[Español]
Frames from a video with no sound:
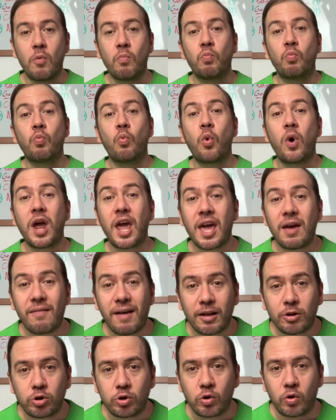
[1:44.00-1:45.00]

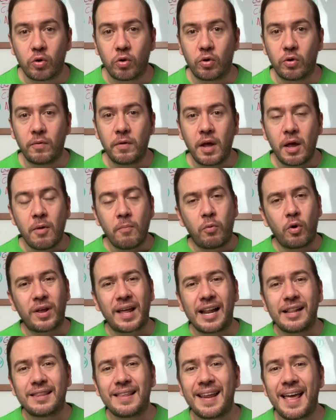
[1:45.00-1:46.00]
muevas todo.
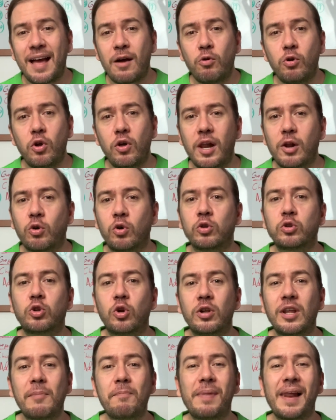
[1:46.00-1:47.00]
Porque el triángulo del
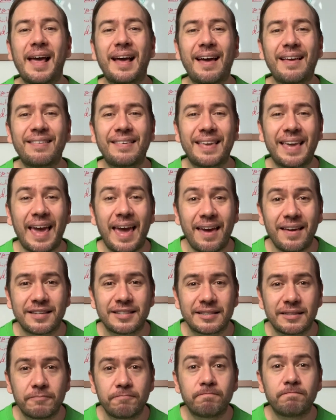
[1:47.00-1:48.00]
control de plagas, ¿qué
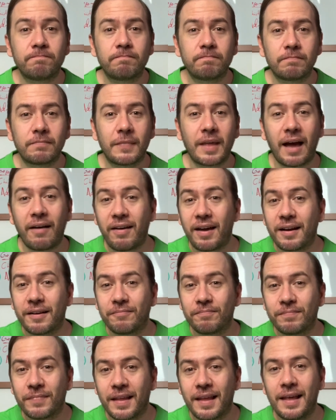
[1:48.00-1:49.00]
es? A
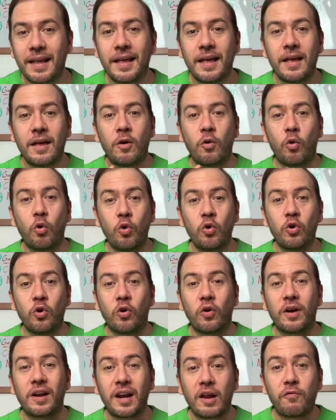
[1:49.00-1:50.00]
ver,
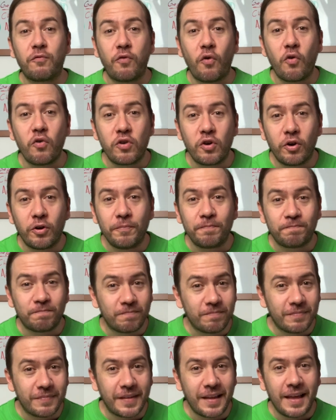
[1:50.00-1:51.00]
uno, refugio,
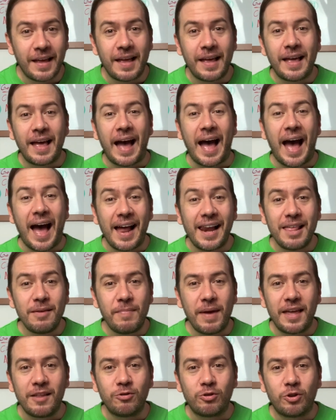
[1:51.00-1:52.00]

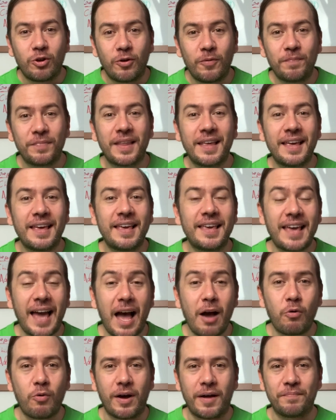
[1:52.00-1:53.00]
alimento y
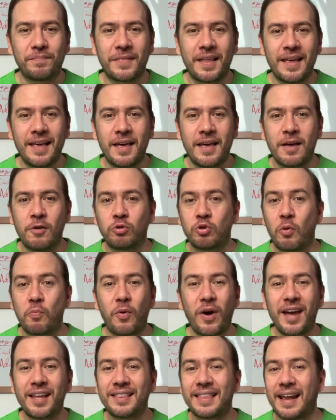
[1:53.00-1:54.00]
agua. Tú
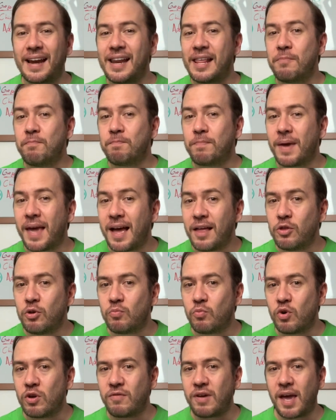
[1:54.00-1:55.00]
puedes estar limpiando
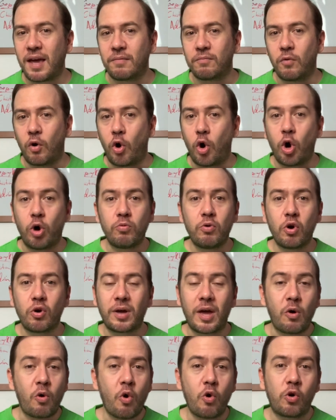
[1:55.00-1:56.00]
muy bien. Obvio
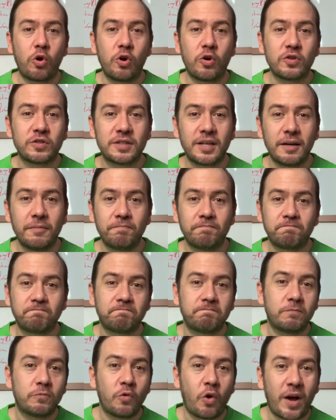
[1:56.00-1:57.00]
que en un closet
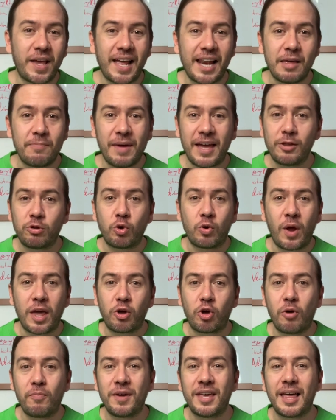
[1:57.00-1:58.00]
no hay alimento, no hay
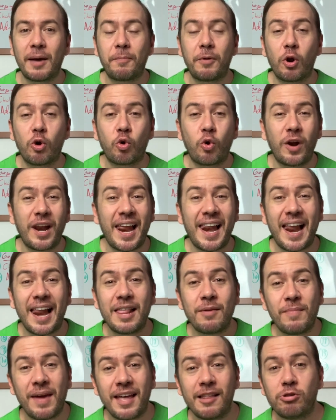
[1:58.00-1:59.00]
comida. Pero ¿cuál es el
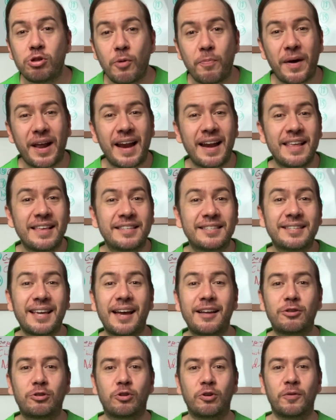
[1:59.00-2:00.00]
alimento para el
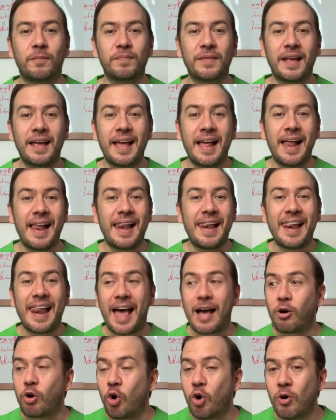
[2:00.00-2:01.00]
insecto?
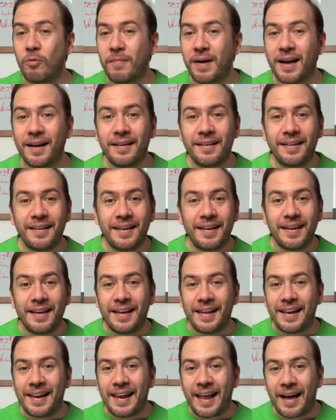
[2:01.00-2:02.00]
La goma,
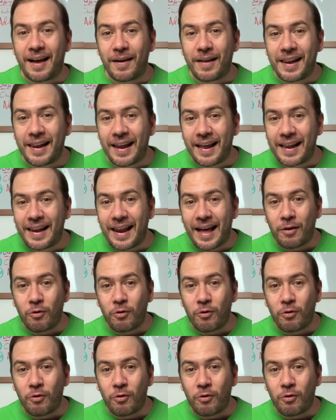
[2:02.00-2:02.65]
la, la,